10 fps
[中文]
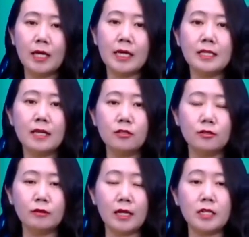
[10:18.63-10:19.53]
Intend to
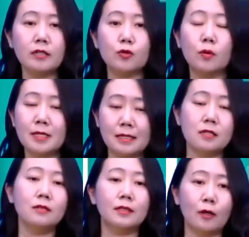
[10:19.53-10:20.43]
do 呢？这个是我们在
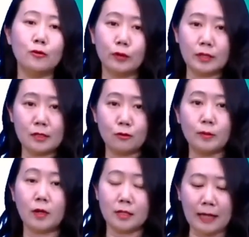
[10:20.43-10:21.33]
三十六课当中学过的词组，
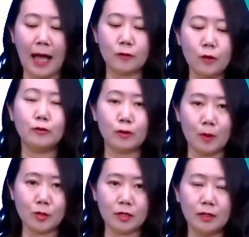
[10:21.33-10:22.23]
表示打算做
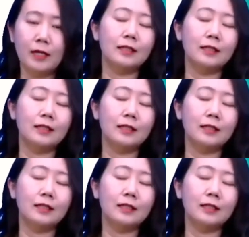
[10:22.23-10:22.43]
某事。